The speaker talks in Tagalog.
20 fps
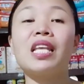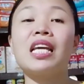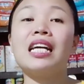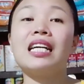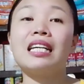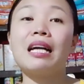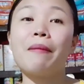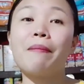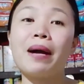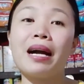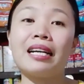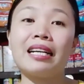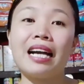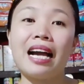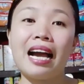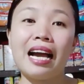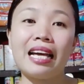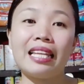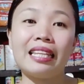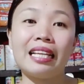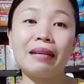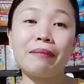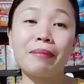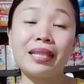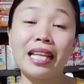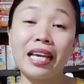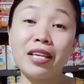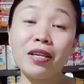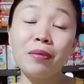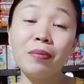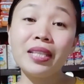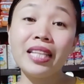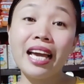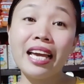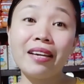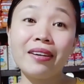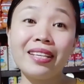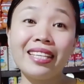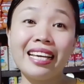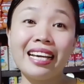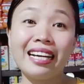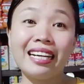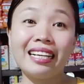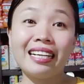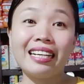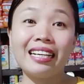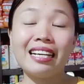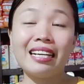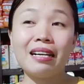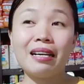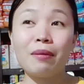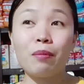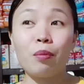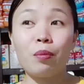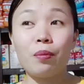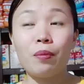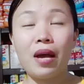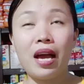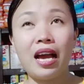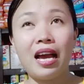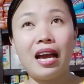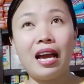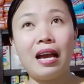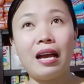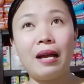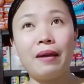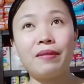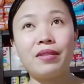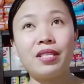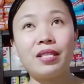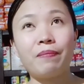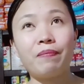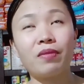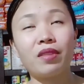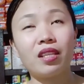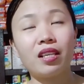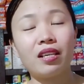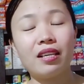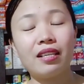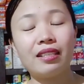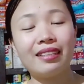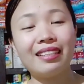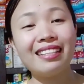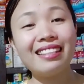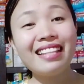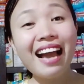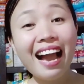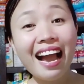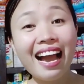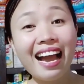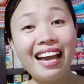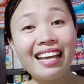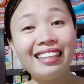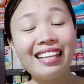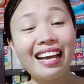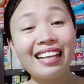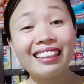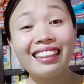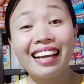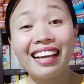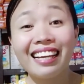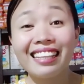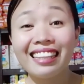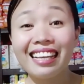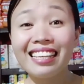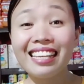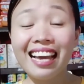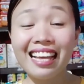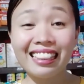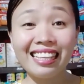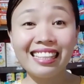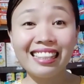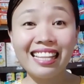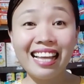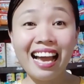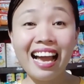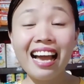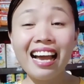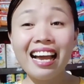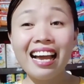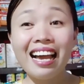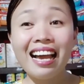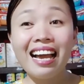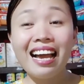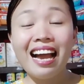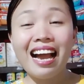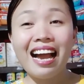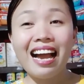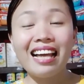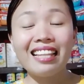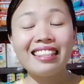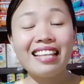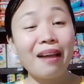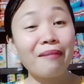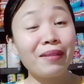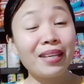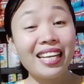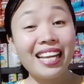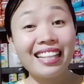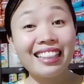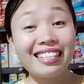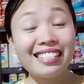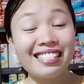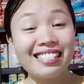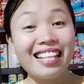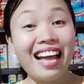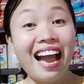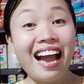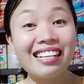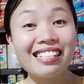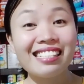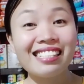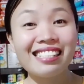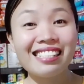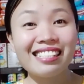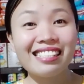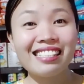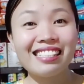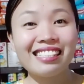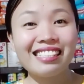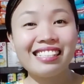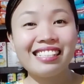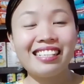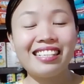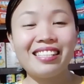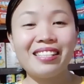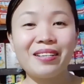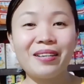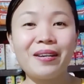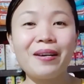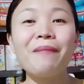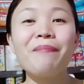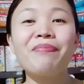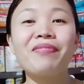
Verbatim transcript: Kapag uh, ah, nagpatayo pa tayo ng uh, tindahan at nakita natin na ah, ang uh, dami na nating stocks, no?